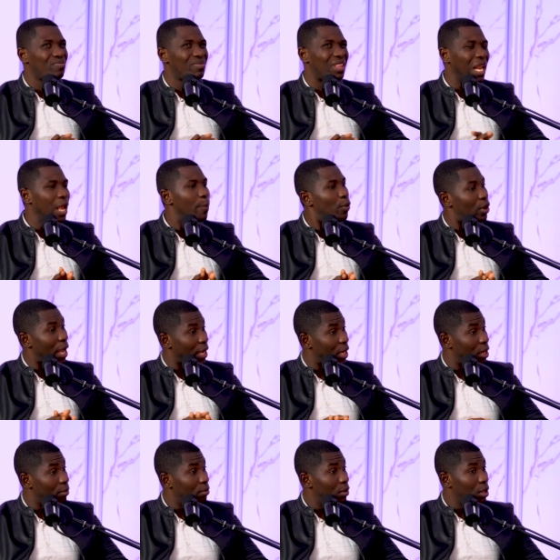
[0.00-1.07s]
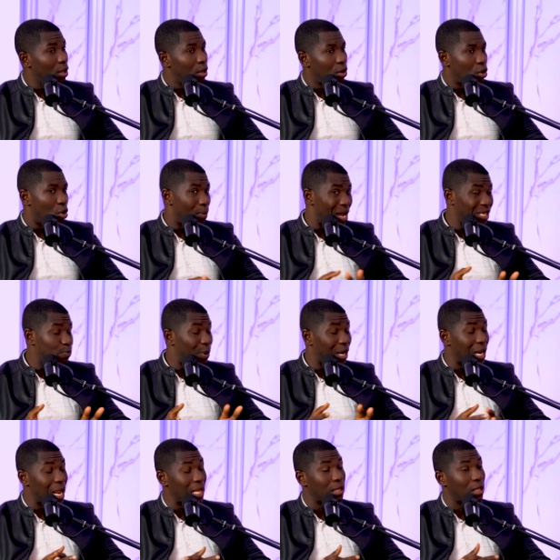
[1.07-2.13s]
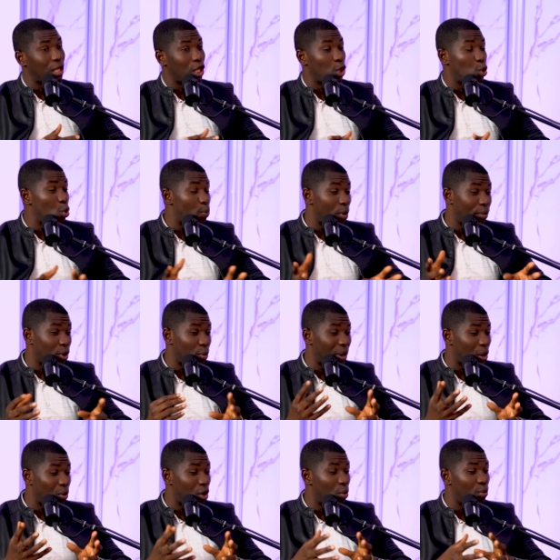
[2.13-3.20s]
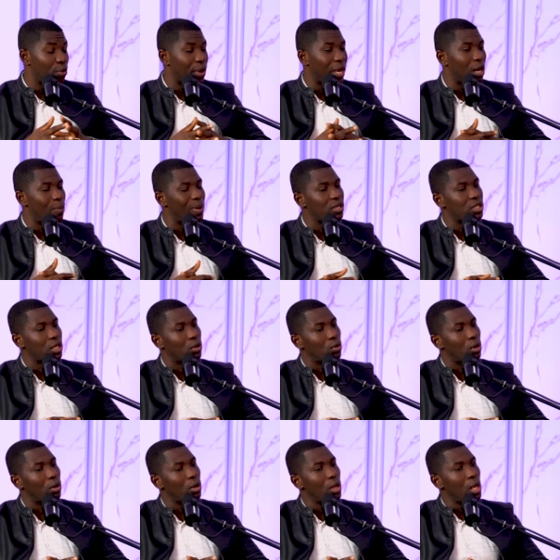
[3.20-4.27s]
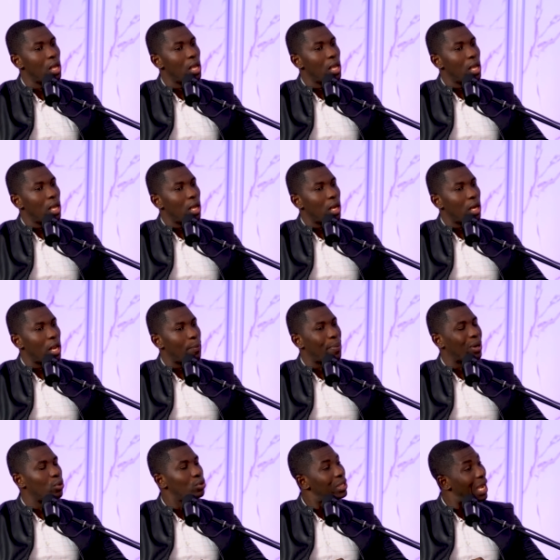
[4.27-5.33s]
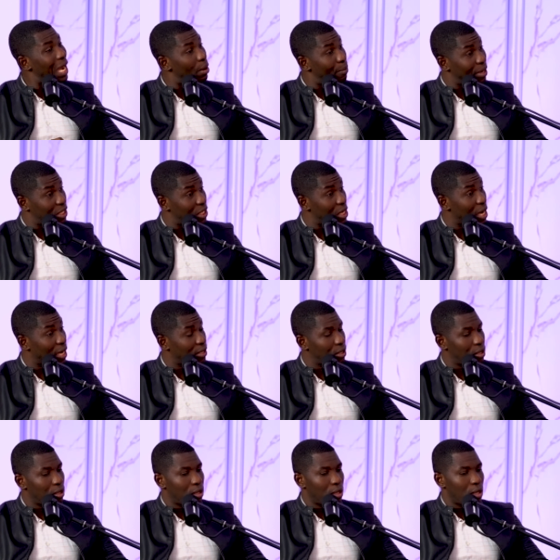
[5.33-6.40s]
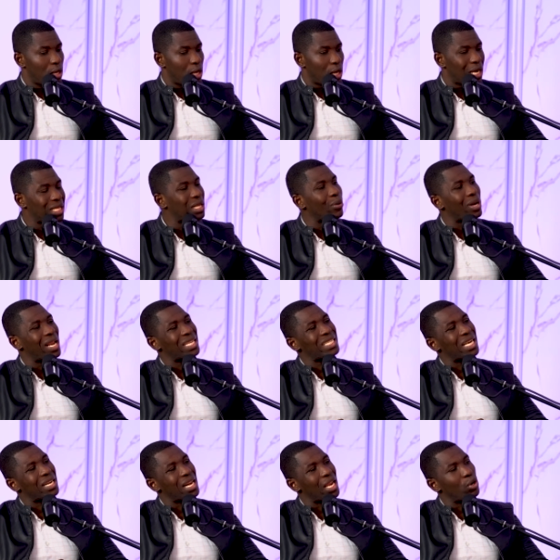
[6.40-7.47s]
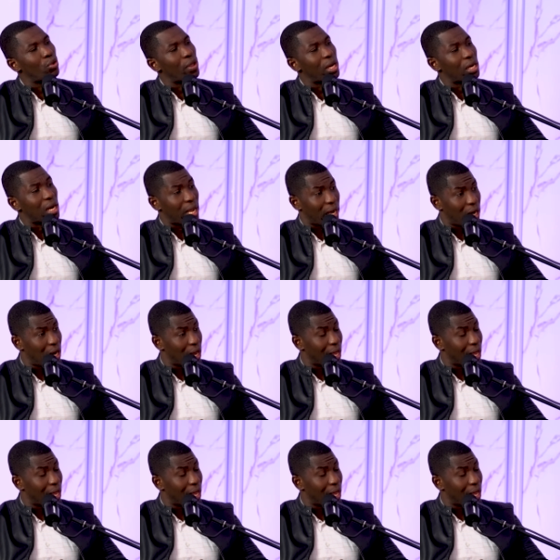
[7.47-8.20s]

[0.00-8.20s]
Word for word: 3 por ahí, o más para adelante, discúlpeme, no me acuerdo muy bien el versículo, le preguntan al Mesías, ¿restaurarás el reino de Israel